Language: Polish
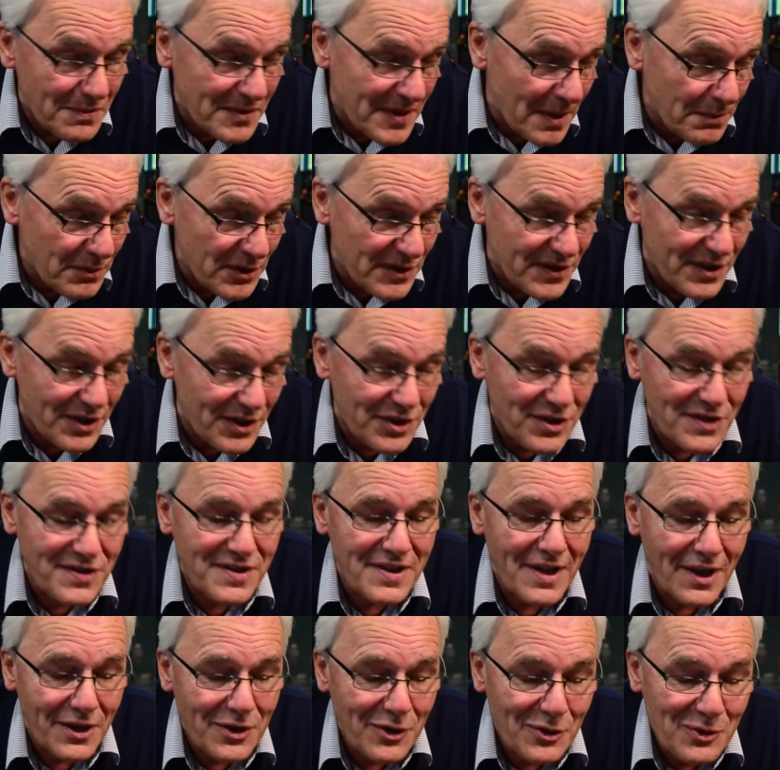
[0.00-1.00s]
samice się
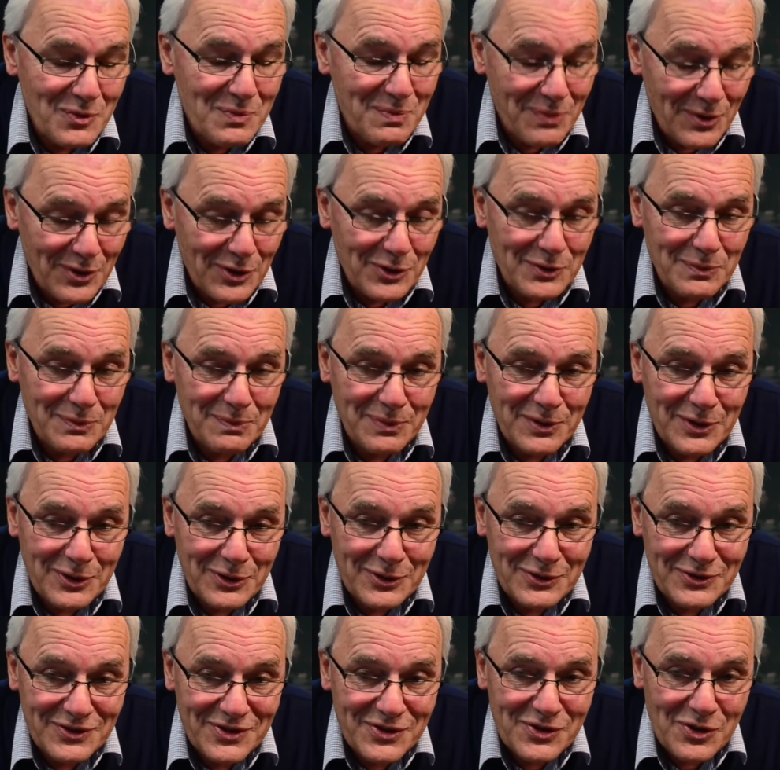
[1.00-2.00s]
znają, bo,
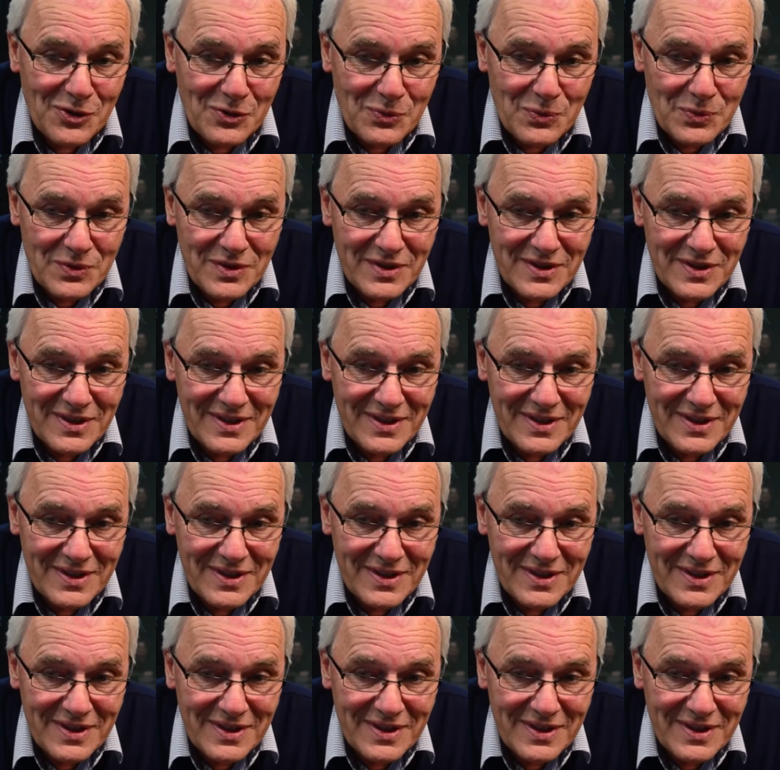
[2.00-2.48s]
bo są